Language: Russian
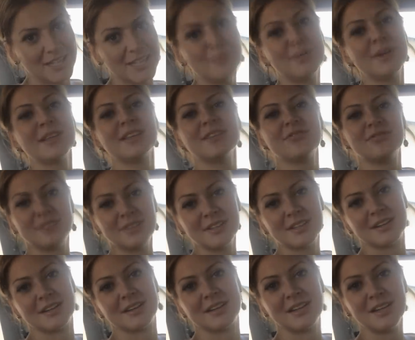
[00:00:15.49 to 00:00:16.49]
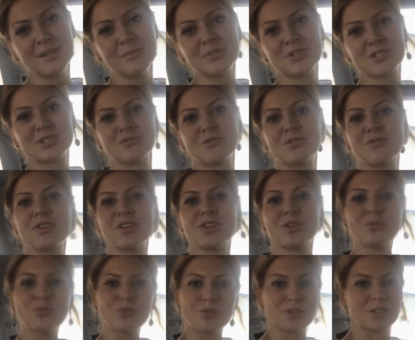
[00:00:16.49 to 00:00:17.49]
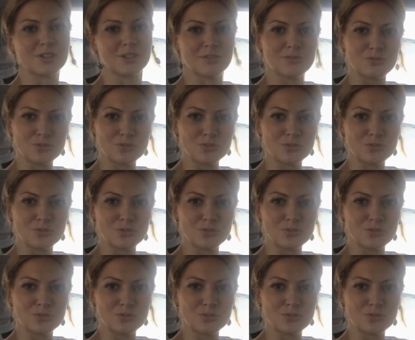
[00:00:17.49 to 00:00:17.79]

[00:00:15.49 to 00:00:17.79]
либо кефира, либо живого йогурта.